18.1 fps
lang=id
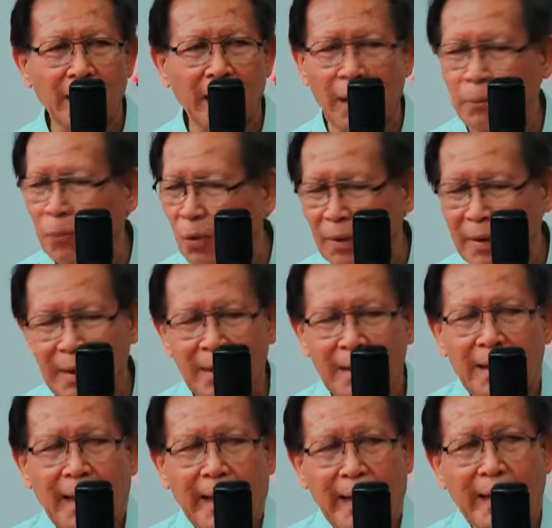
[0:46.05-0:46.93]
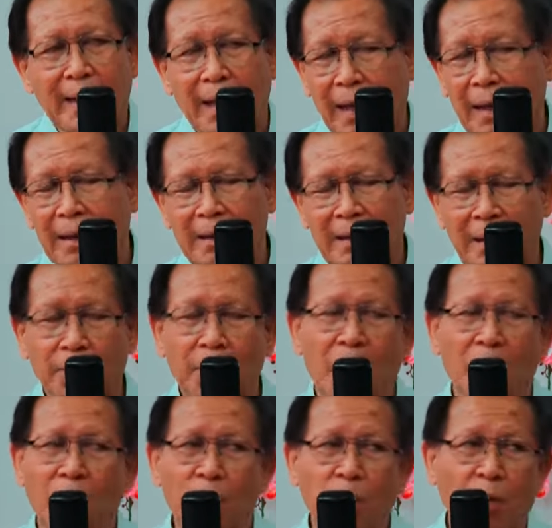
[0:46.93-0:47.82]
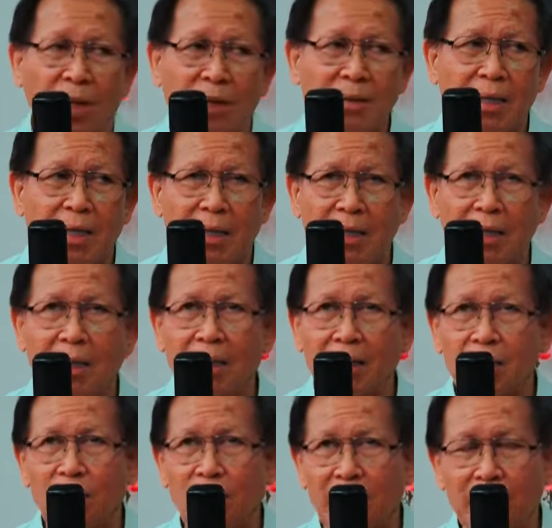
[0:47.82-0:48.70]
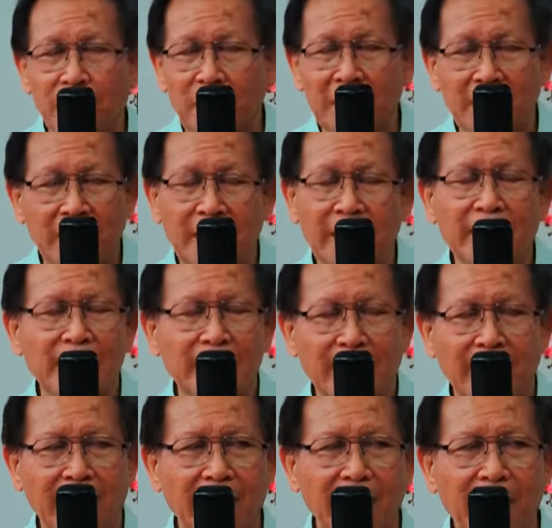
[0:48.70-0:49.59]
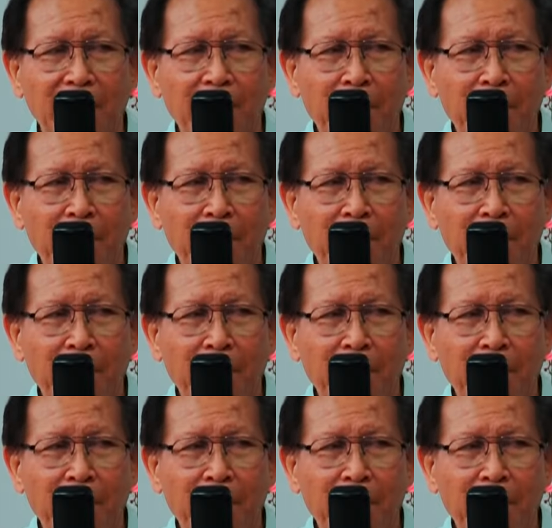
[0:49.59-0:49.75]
ya lambungnya tidak enak di bawah puasa karena itu kan menderita.